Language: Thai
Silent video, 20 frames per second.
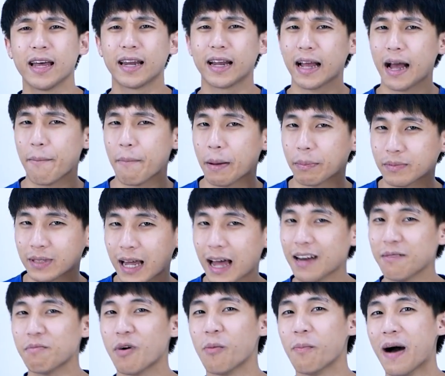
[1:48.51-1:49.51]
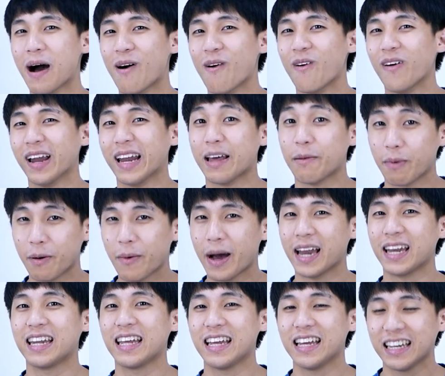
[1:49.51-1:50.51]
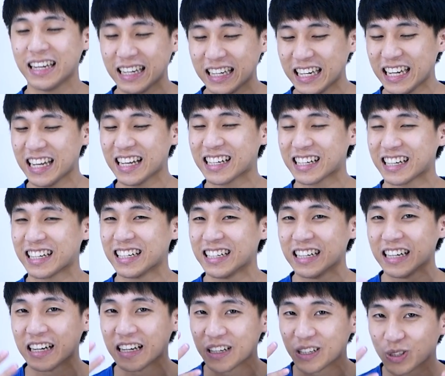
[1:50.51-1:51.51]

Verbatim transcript: นะครับแบบทัชเบาๆอะไรประมาณนี้นี่คือ